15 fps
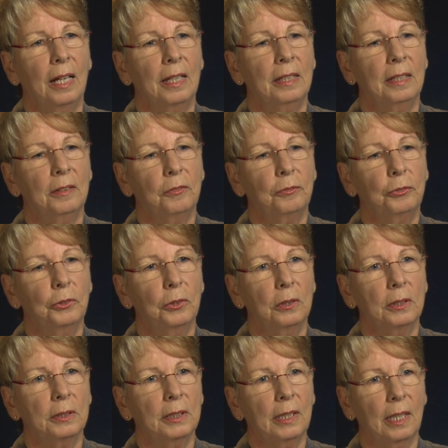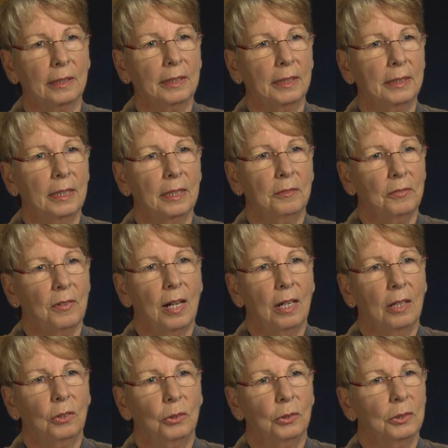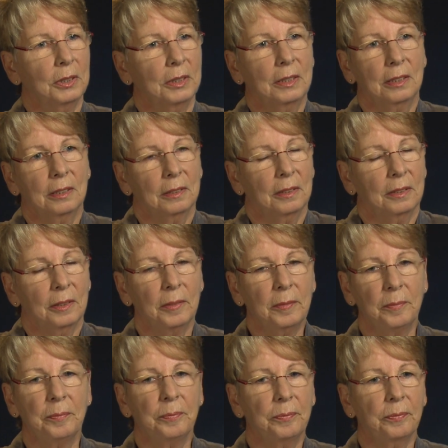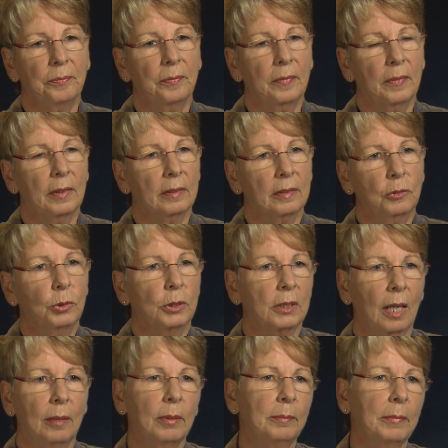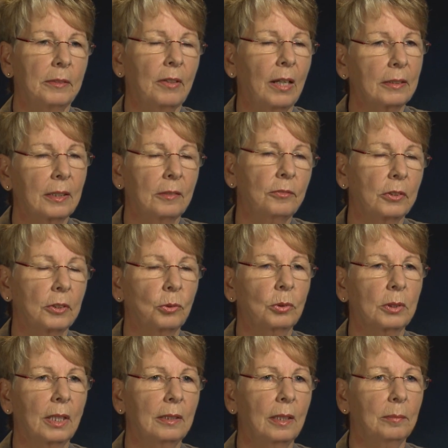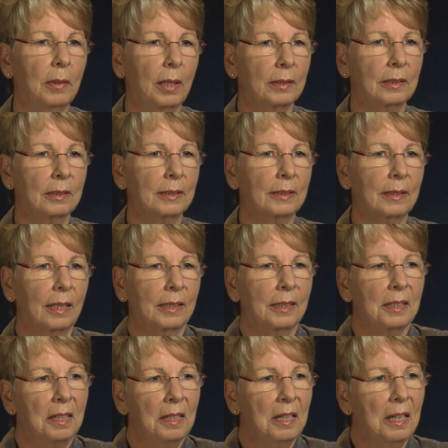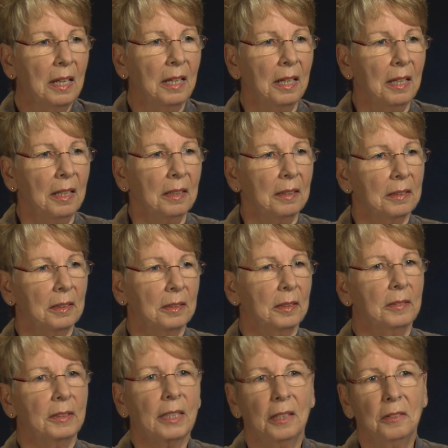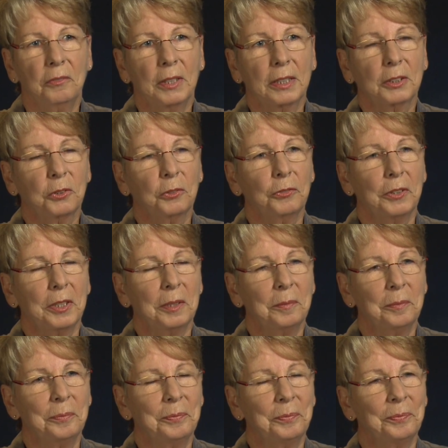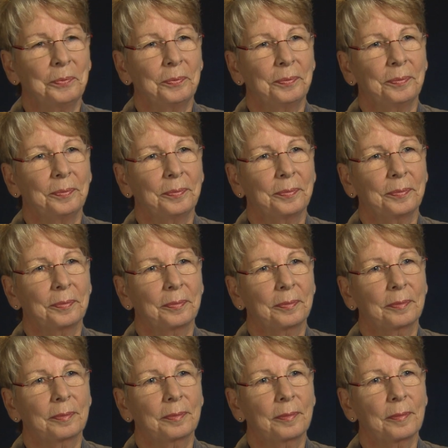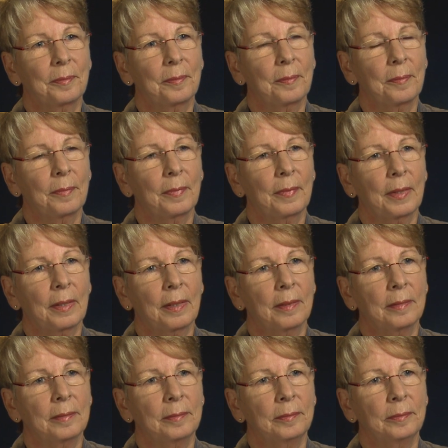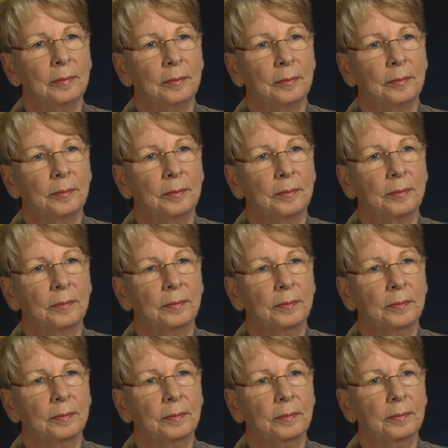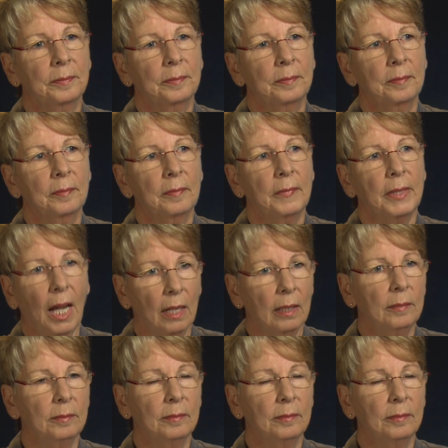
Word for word: äh, für die SED war. Und ähm, gut, aber man hat dann versucht, an der Basis seine, äh, seinen Weg zu finden. Hatten Sie denn vor weiteren Anwerbungsversuchen Ruhe? Ja,